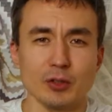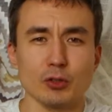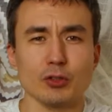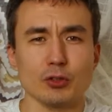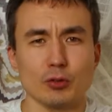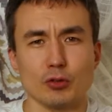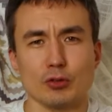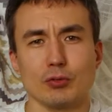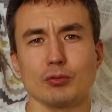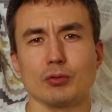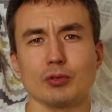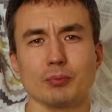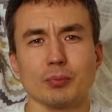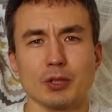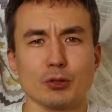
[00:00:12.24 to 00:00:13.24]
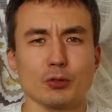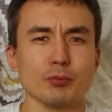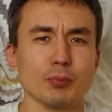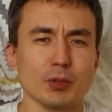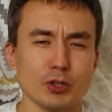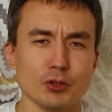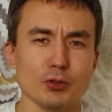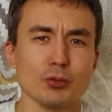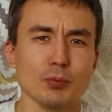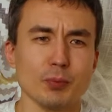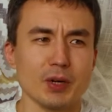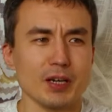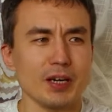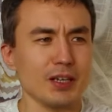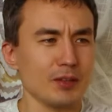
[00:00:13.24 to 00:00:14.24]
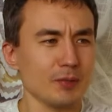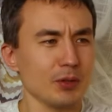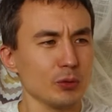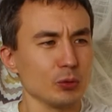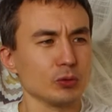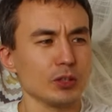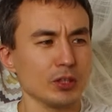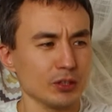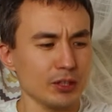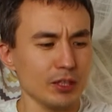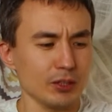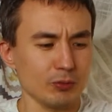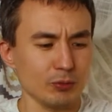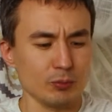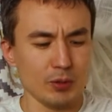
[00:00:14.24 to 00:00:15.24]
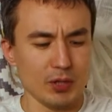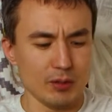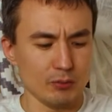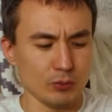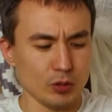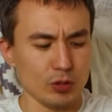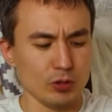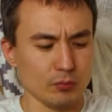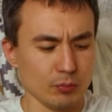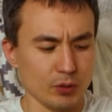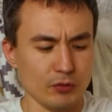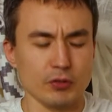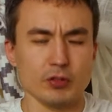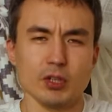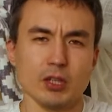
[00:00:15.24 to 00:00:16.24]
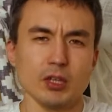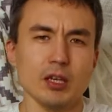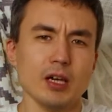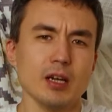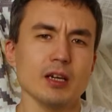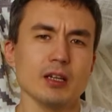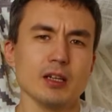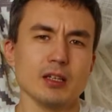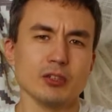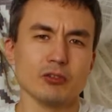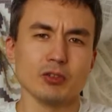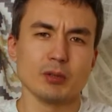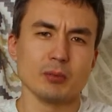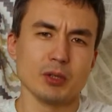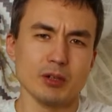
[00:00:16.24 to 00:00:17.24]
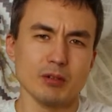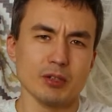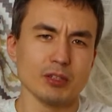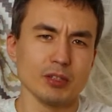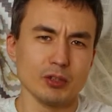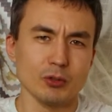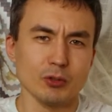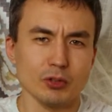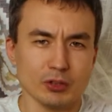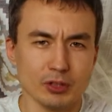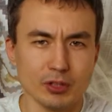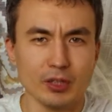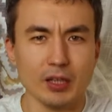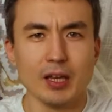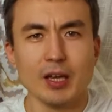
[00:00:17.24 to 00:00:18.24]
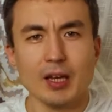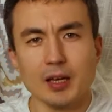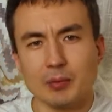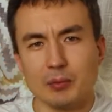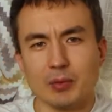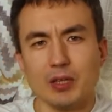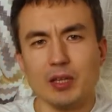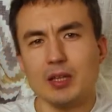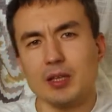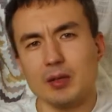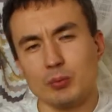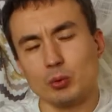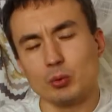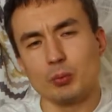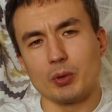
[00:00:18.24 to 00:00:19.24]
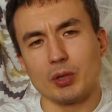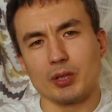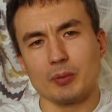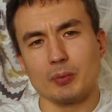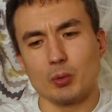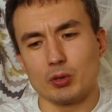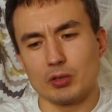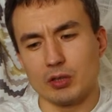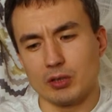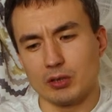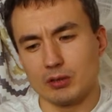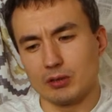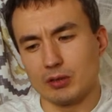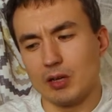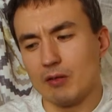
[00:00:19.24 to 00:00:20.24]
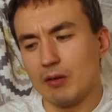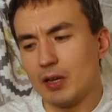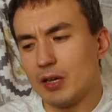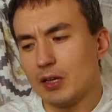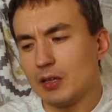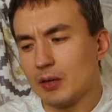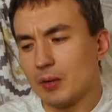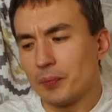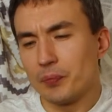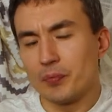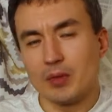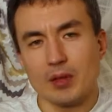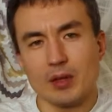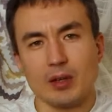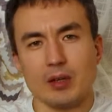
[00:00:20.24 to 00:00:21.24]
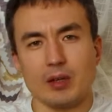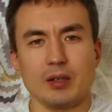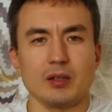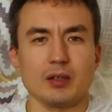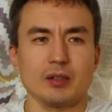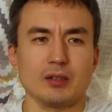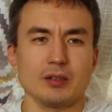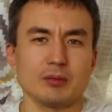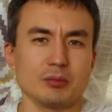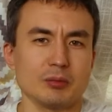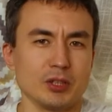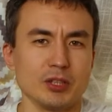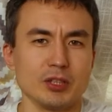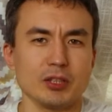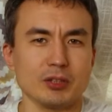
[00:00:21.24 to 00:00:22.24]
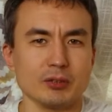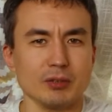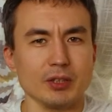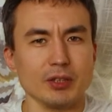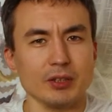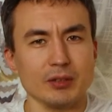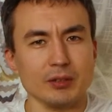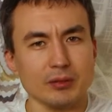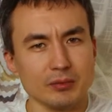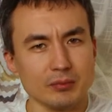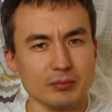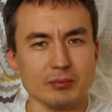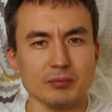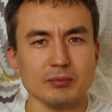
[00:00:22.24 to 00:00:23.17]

Короче, то, что вот про, про что пока не могу сказать вот прям так профессионально и сформировать какое-то мнение, буду про это просто говорить, а, какие-то свои